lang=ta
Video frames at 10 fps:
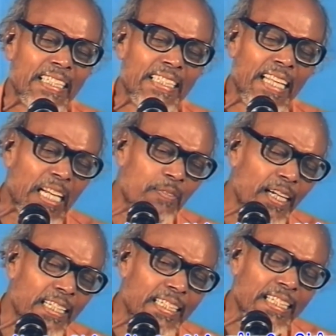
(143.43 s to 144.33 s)
தேகம்
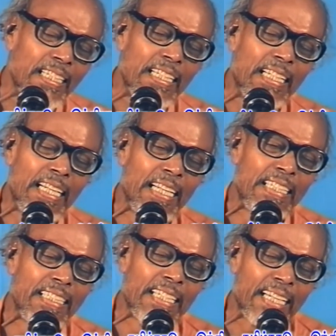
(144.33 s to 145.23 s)
அழுக்கு
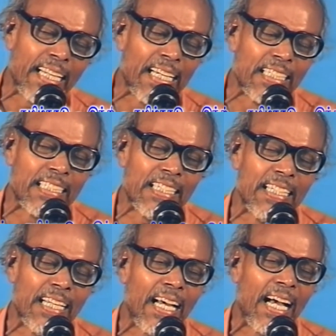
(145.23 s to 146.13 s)
சிந்தனை அழுக்கு
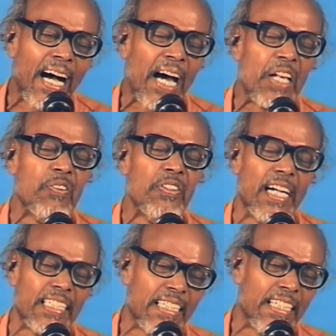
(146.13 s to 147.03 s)
அறிவும்
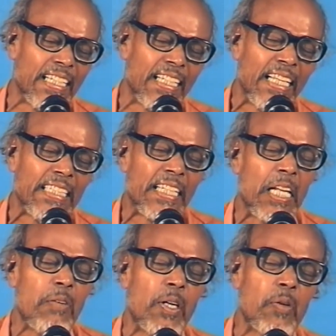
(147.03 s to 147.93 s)
அழுக்கு
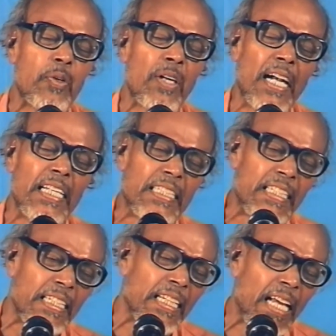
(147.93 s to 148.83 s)
செயல்பாடு பூரா அழுக்கு
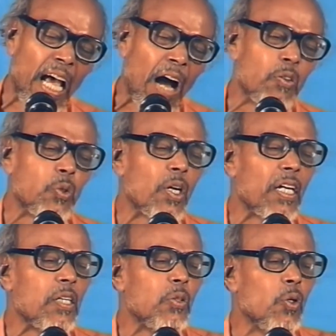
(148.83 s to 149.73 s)
அவன் சொல்கிற
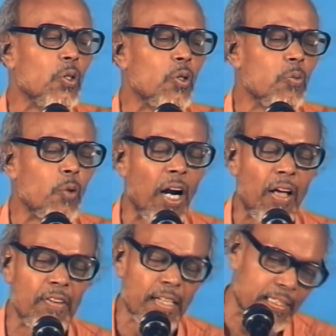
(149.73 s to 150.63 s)
கருத்து ஒன்றுக்கு ஒன்று
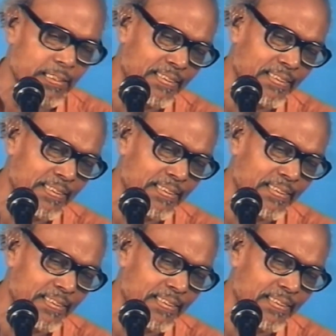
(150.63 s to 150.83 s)
முரணாகவே இருக்கு